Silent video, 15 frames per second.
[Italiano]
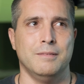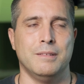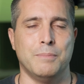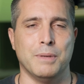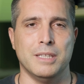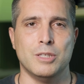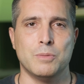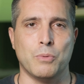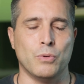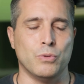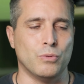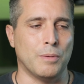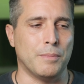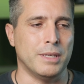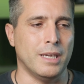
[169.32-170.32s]
ti predispone
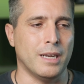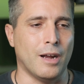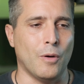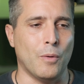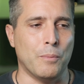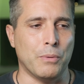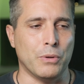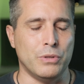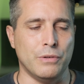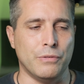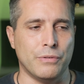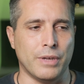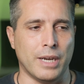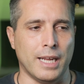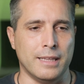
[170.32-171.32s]
in una maniera un po'
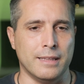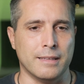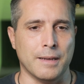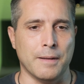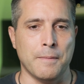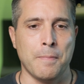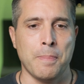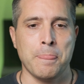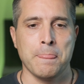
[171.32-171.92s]
differente.